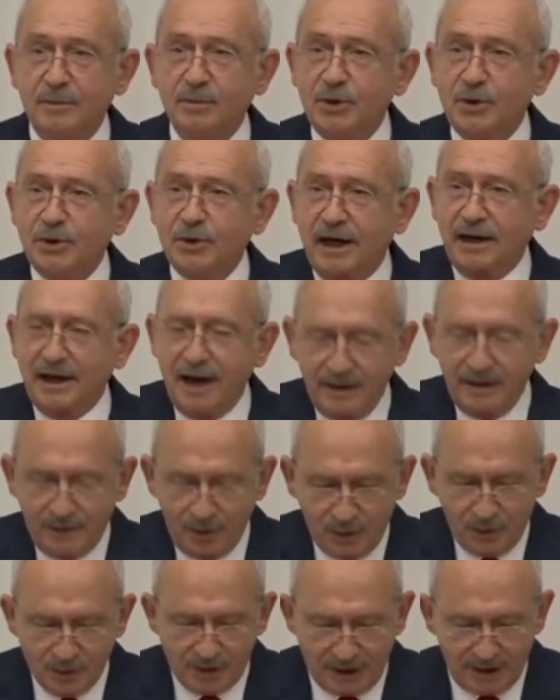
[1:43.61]
Bütçe
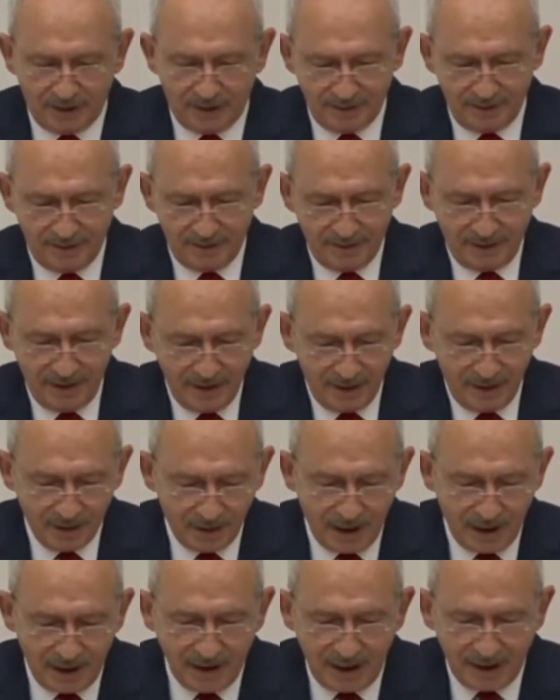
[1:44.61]
geldi güzel.
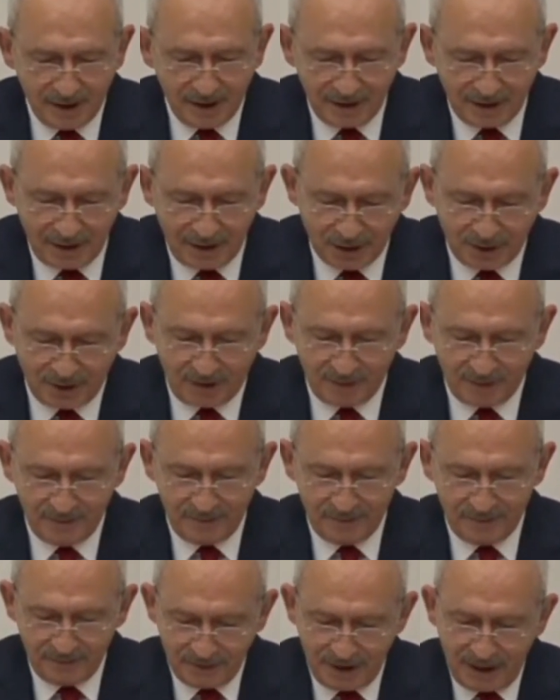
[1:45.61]
Değerli arkadaşlarım,
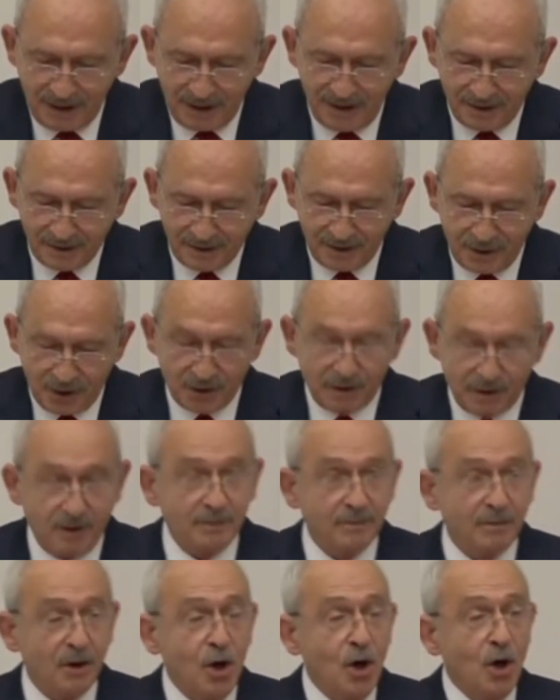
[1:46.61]
değerli
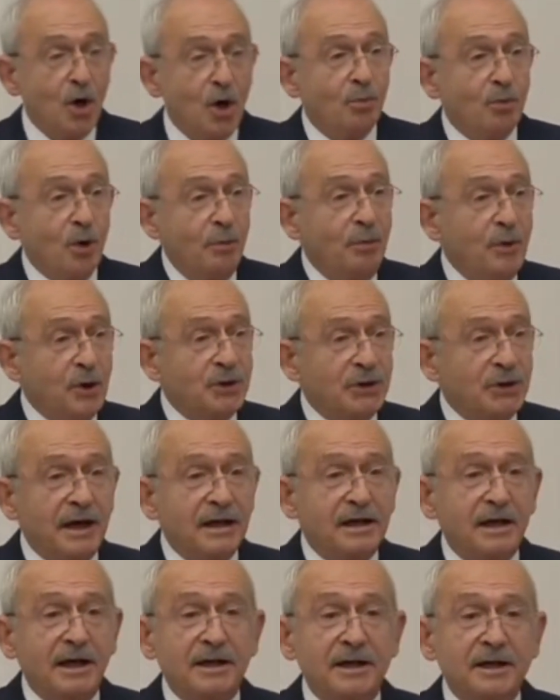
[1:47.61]
arkadaşlarım. Bu
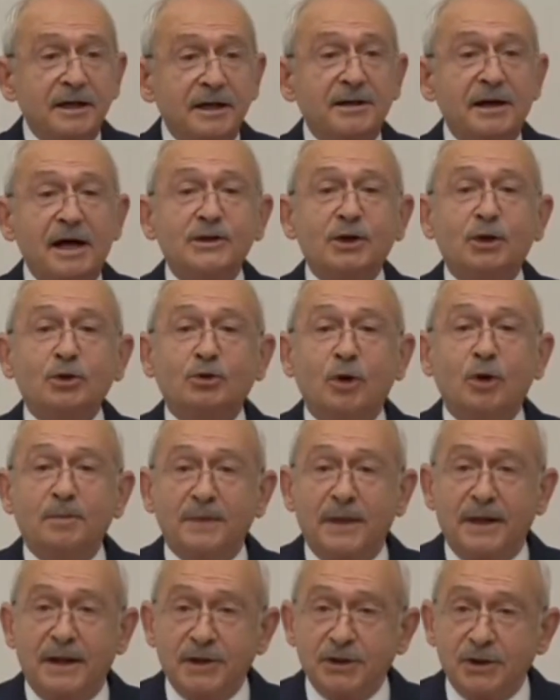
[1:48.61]
bütçe gelirin nasıl
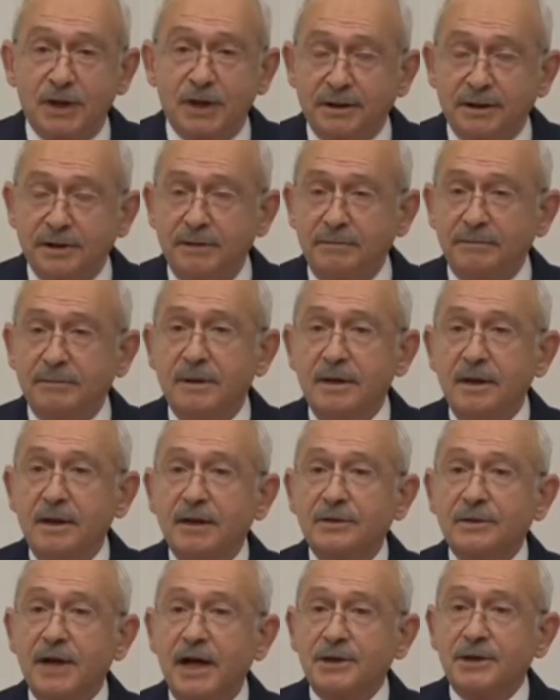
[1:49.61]
toplanacağını,
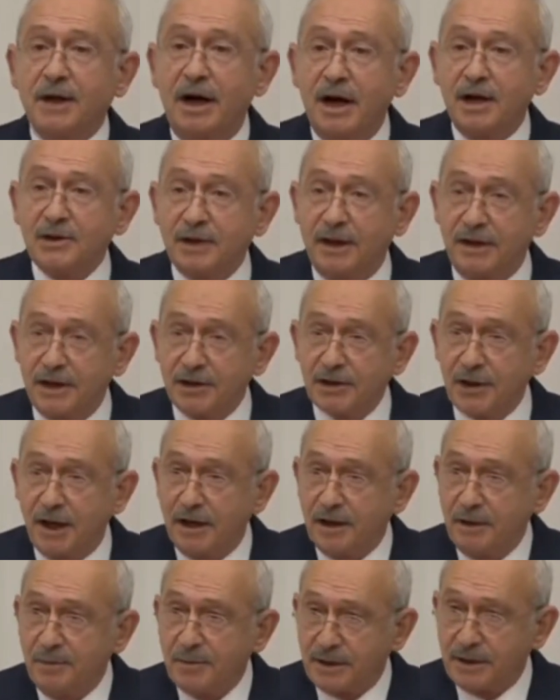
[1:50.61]
nasıl
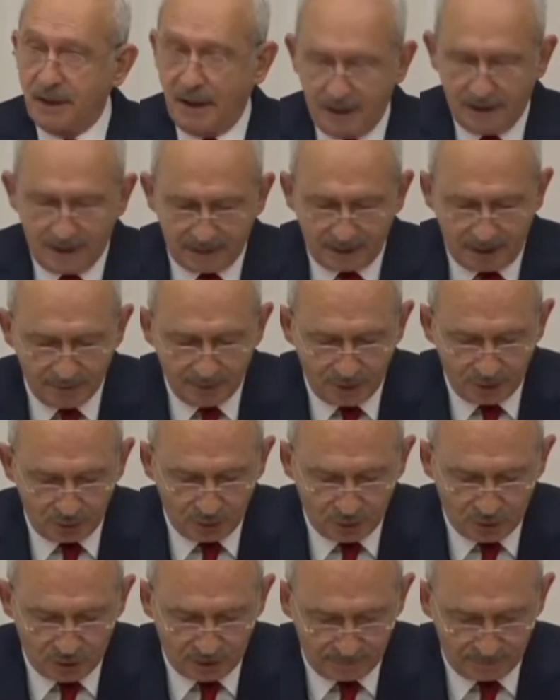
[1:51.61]
harcanacağını bize anlatan
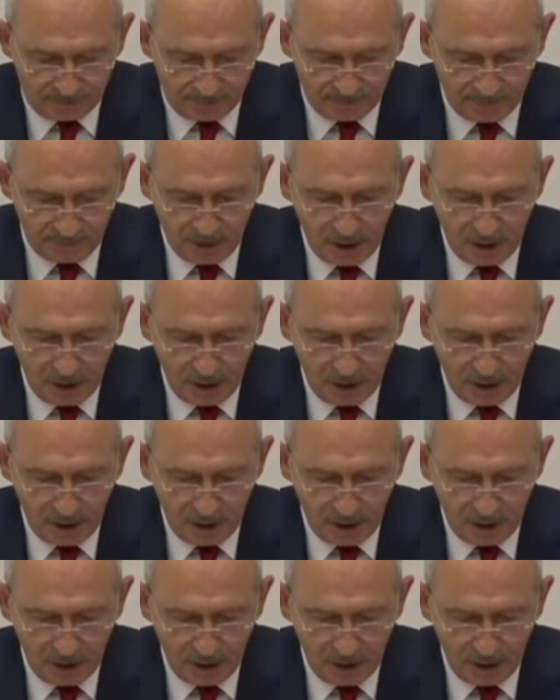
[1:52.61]
bir bütçe.